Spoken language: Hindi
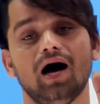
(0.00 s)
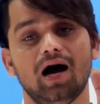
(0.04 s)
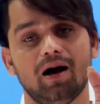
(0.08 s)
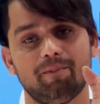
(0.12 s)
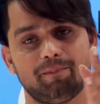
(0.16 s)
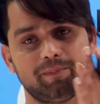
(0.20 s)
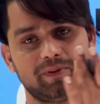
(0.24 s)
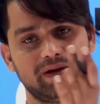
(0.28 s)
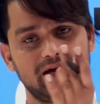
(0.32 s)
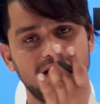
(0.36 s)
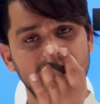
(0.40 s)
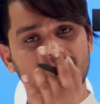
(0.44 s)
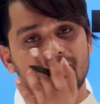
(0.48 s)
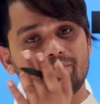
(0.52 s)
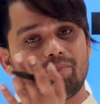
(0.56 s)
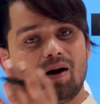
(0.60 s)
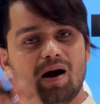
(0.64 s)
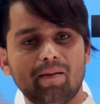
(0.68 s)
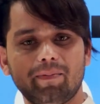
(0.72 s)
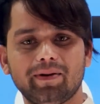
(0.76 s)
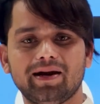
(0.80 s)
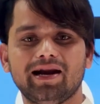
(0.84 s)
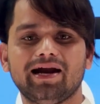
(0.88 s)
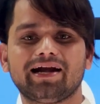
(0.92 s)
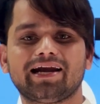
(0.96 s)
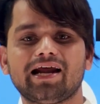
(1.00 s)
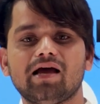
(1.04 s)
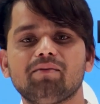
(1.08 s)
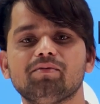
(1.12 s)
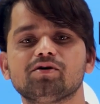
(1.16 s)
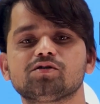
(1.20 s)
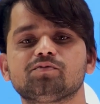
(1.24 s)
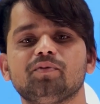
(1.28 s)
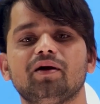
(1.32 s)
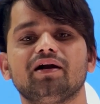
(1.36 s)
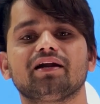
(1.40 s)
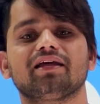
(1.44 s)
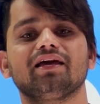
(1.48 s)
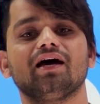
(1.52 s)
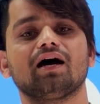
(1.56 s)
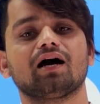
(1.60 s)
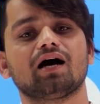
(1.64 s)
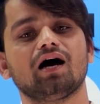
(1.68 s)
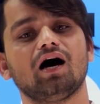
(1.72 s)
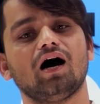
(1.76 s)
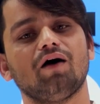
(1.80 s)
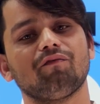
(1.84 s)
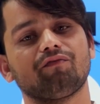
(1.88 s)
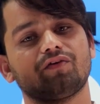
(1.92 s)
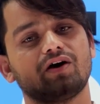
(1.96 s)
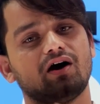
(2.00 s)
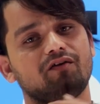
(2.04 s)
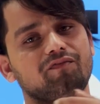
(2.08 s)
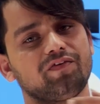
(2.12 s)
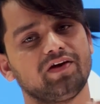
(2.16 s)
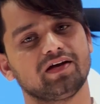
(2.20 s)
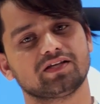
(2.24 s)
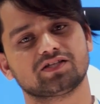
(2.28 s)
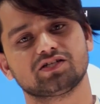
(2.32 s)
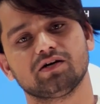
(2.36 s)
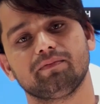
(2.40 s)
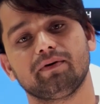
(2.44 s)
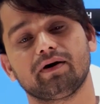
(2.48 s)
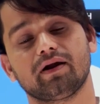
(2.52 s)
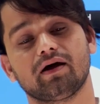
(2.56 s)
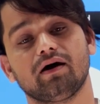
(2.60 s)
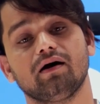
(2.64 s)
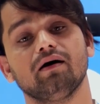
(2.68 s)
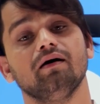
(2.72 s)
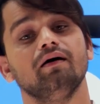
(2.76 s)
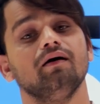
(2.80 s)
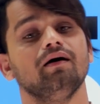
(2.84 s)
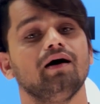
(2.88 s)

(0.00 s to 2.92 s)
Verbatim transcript: आपके बाबर ने टाइम स्पेंड किया आप काफ़ी अच्छा मारा